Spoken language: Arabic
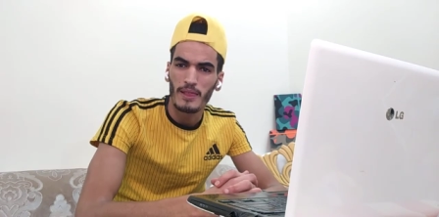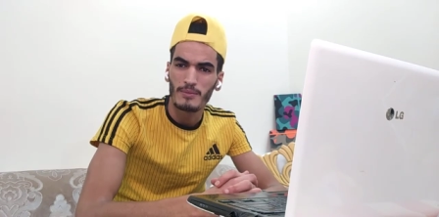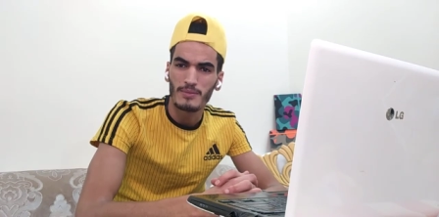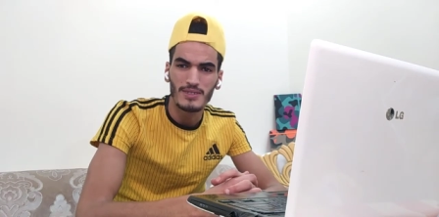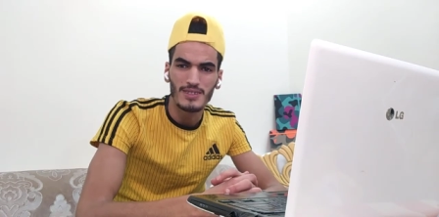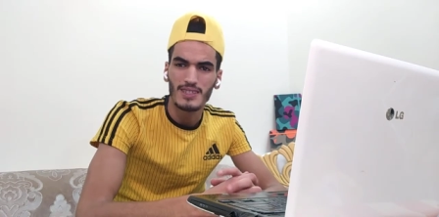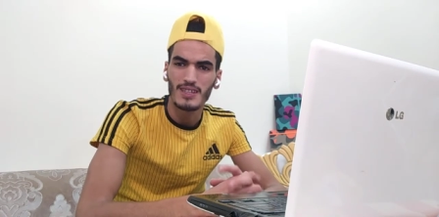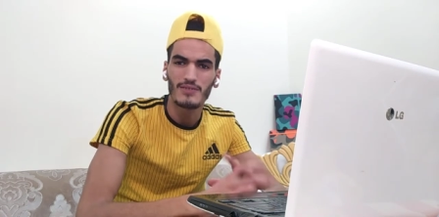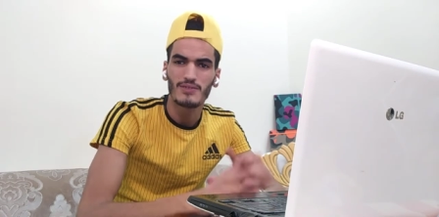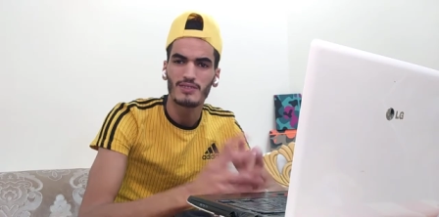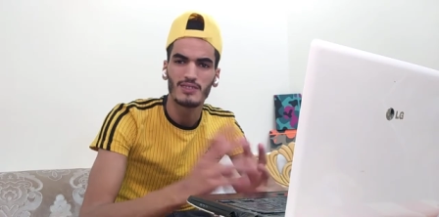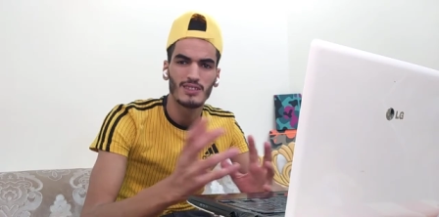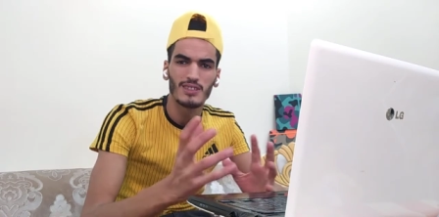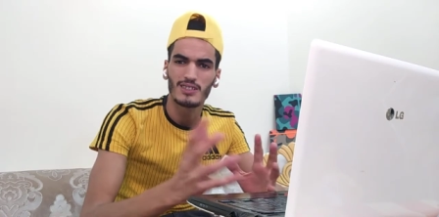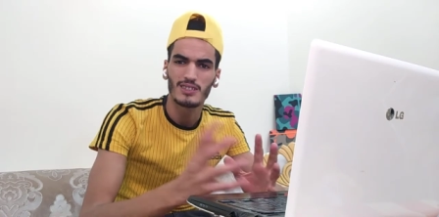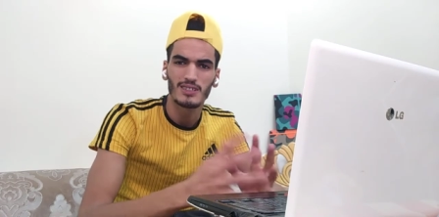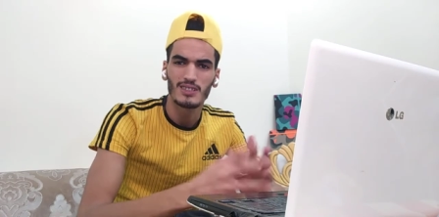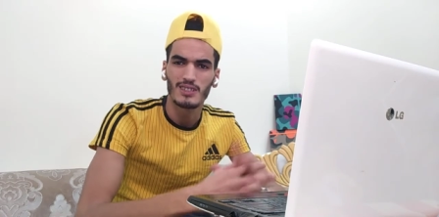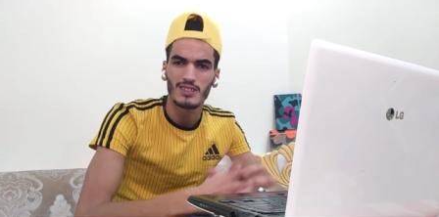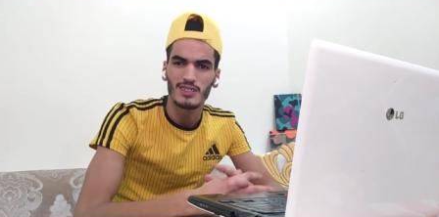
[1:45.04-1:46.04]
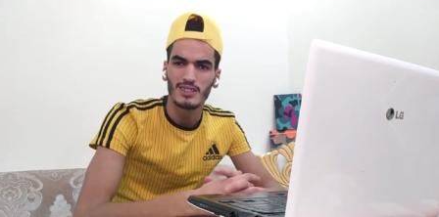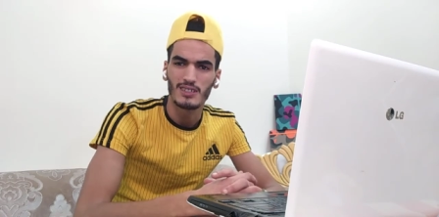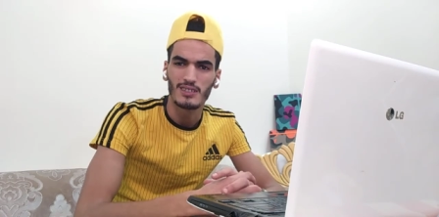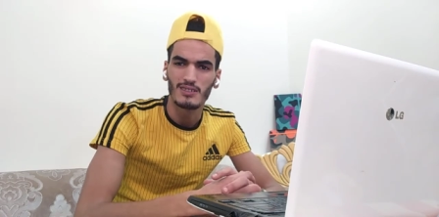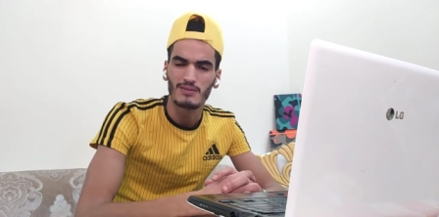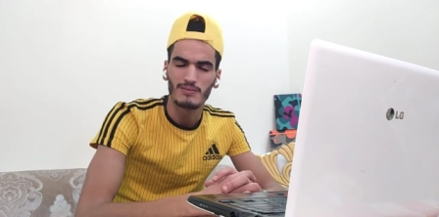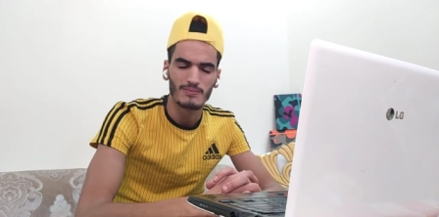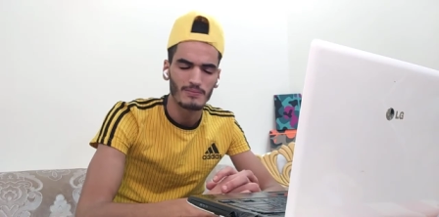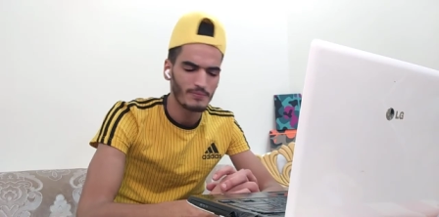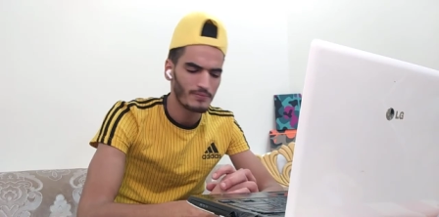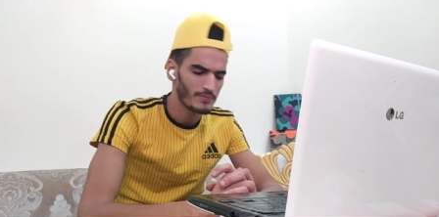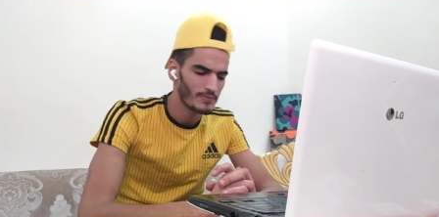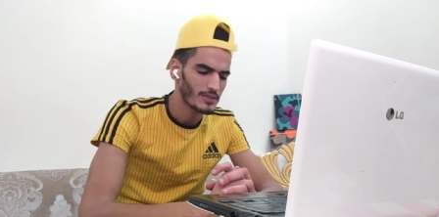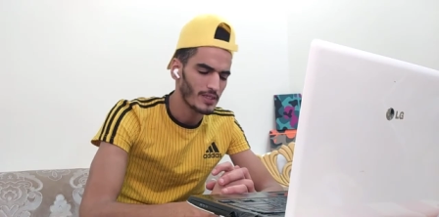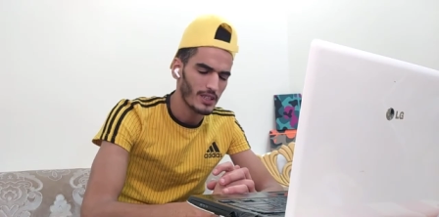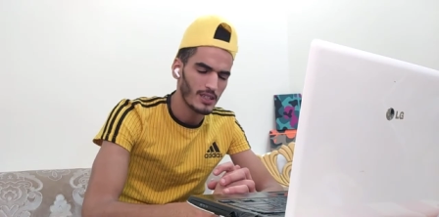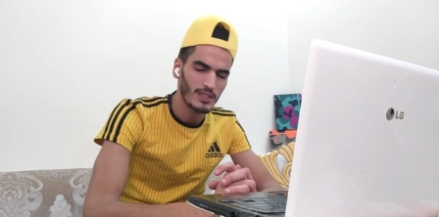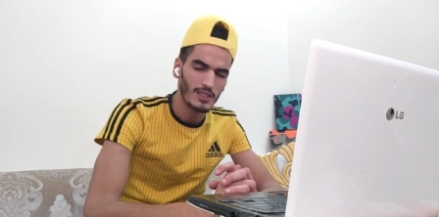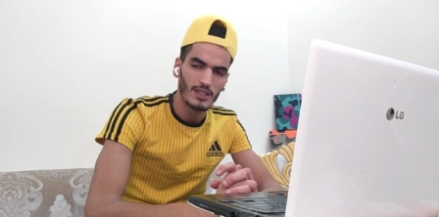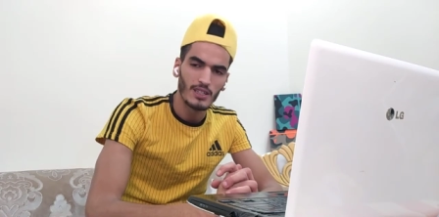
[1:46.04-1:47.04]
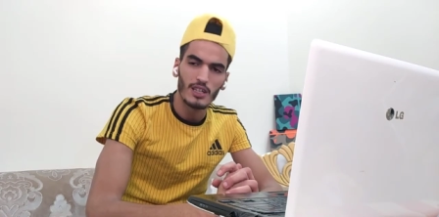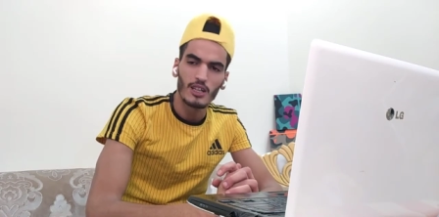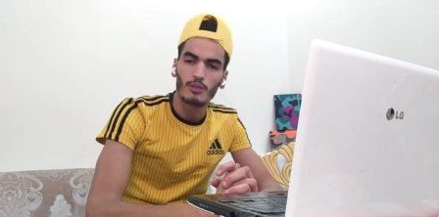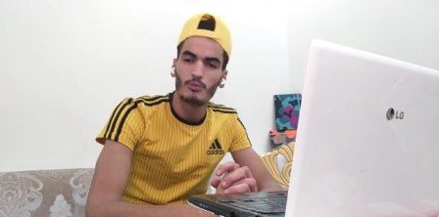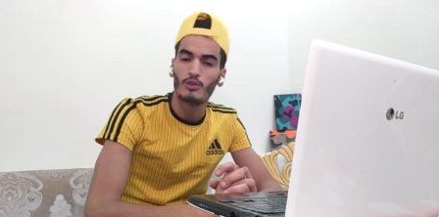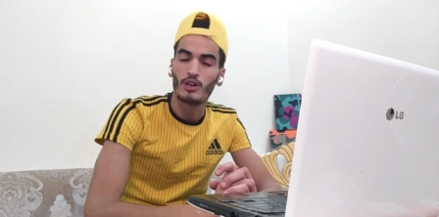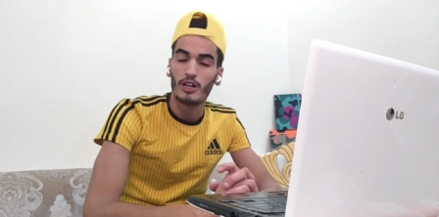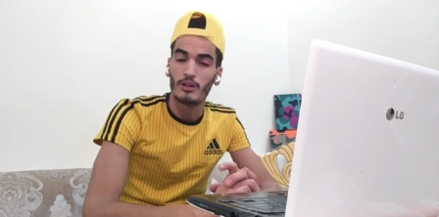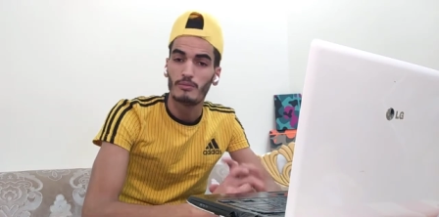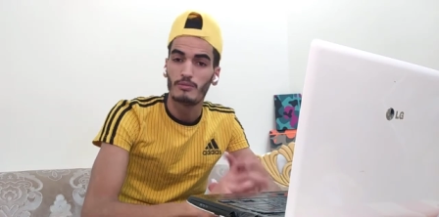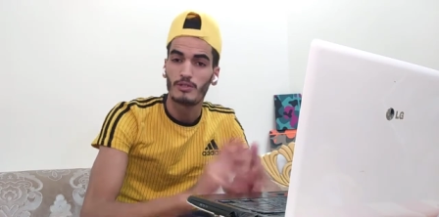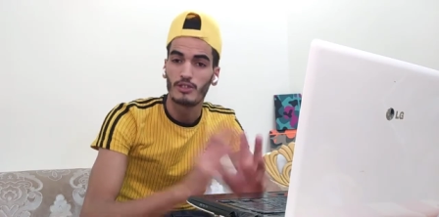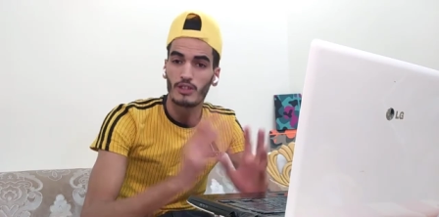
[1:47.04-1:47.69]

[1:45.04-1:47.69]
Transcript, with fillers: بزاف الناس المهم